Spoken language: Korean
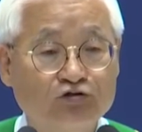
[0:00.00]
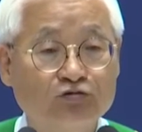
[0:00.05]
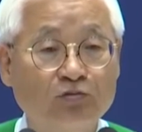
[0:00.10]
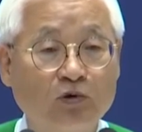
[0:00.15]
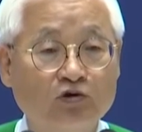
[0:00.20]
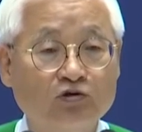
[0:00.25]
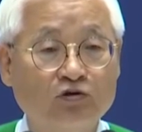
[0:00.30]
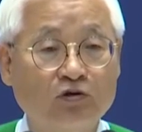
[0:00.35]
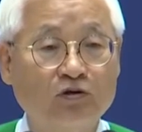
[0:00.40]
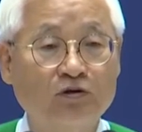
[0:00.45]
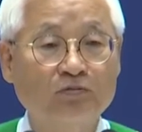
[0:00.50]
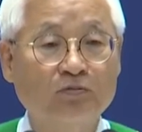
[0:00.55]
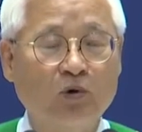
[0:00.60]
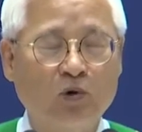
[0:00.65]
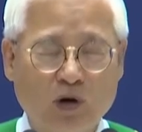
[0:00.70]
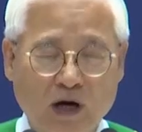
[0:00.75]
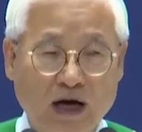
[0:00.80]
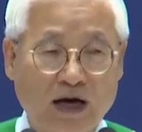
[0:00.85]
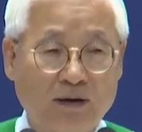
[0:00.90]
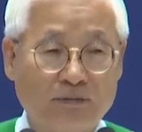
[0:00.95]
중보 기도는
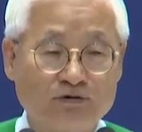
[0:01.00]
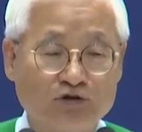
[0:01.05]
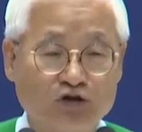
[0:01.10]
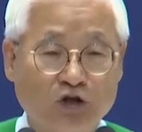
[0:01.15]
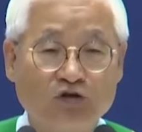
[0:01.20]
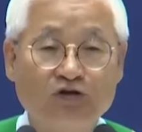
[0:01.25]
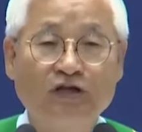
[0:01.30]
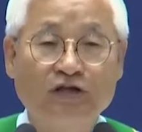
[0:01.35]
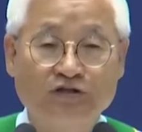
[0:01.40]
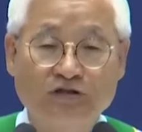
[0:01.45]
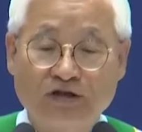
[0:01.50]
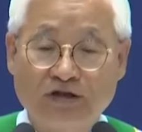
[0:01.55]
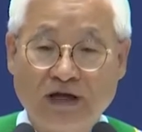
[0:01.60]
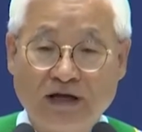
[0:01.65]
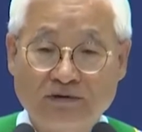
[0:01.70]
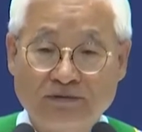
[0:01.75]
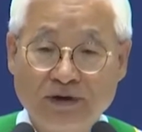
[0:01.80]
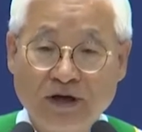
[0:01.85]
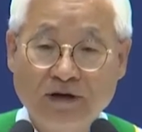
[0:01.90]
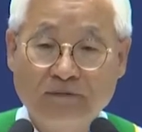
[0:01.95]
뭐가
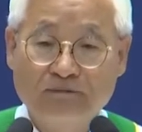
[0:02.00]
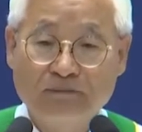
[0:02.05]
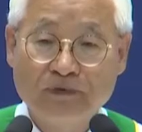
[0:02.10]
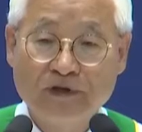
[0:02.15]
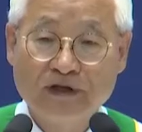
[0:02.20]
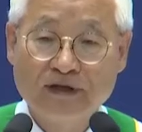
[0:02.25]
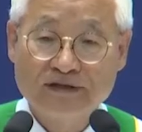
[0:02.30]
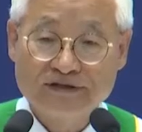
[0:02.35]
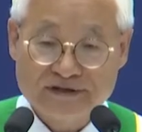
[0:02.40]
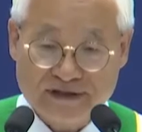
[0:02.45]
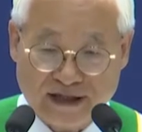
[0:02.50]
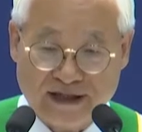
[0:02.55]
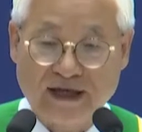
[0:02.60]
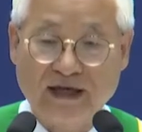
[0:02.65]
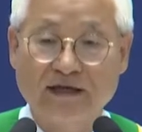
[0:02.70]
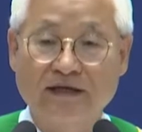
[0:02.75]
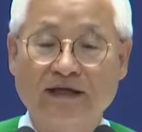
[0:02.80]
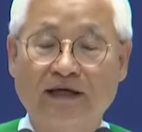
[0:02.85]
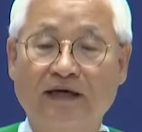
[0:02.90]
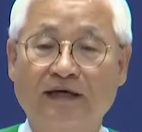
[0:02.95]
절대적이라고요?
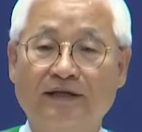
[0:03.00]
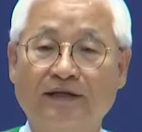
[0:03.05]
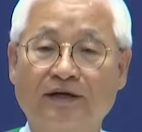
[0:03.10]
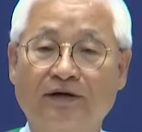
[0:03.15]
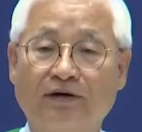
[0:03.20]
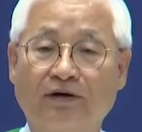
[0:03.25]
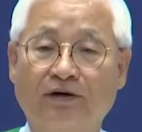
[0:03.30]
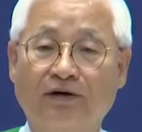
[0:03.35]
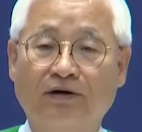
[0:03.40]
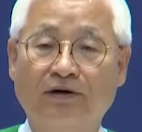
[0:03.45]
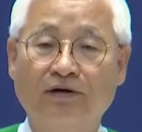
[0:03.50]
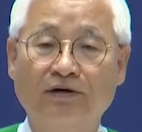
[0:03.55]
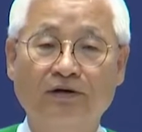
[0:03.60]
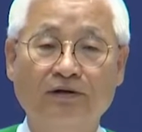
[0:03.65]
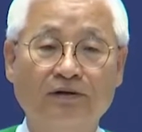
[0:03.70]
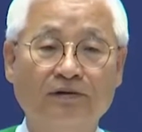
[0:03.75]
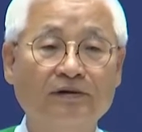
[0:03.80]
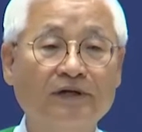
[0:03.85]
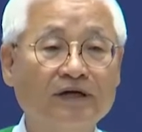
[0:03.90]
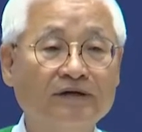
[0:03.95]
사랑해야 돼요.
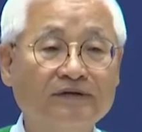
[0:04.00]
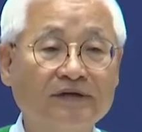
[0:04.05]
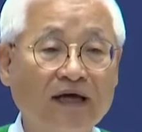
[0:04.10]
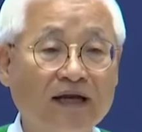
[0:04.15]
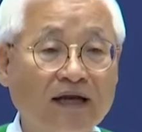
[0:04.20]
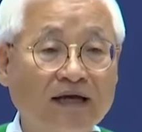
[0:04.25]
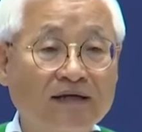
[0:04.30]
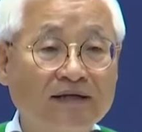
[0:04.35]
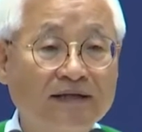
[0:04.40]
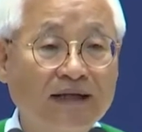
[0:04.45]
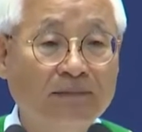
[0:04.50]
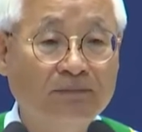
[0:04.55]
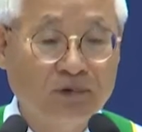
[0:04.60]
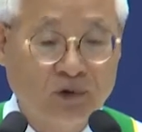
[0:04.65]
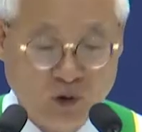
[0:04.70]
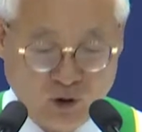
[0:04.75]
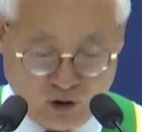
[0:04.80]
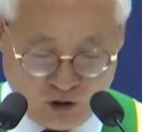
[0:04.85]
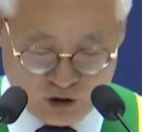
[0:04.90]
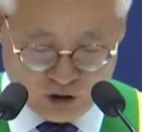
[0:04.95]
우리가 사랑을
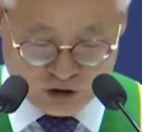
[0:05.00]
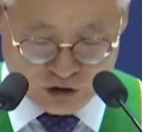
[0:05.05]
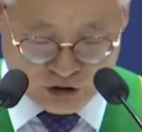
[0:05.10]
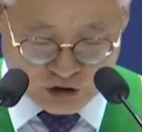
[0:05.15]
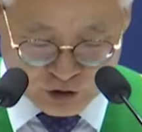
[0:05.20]
담고